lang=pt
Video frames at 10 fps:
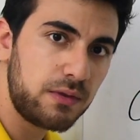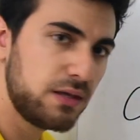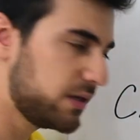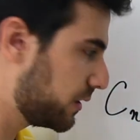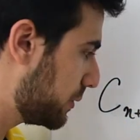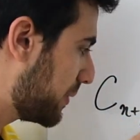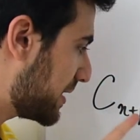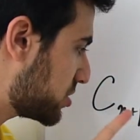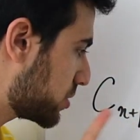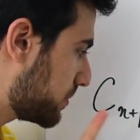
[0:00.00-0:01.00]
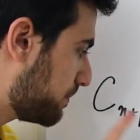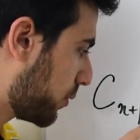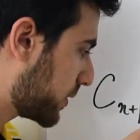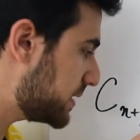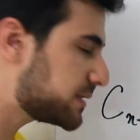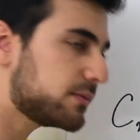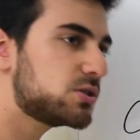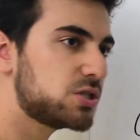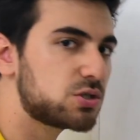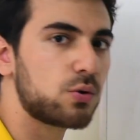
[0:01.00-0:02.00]
e eu acho que pouquíssima
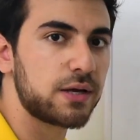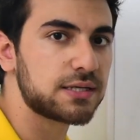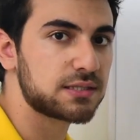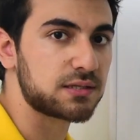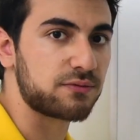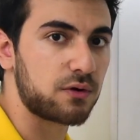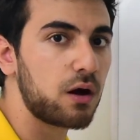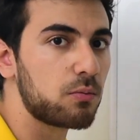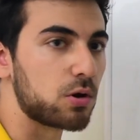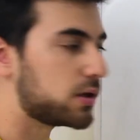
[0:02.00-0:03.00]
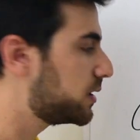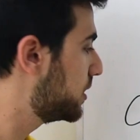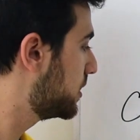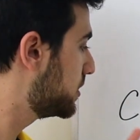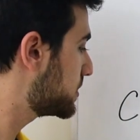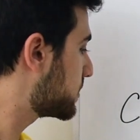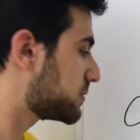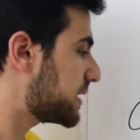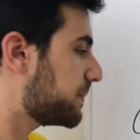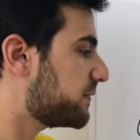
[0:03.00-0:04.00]
gente conhece essa fórmula, você
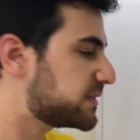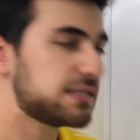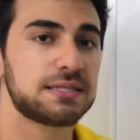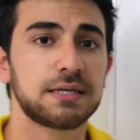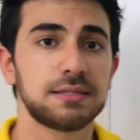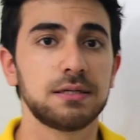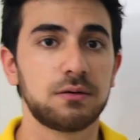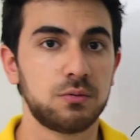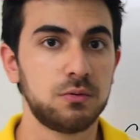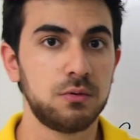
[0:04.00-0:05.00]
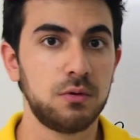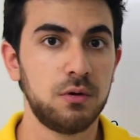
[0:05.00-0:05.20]
não sabia fazer essa questão.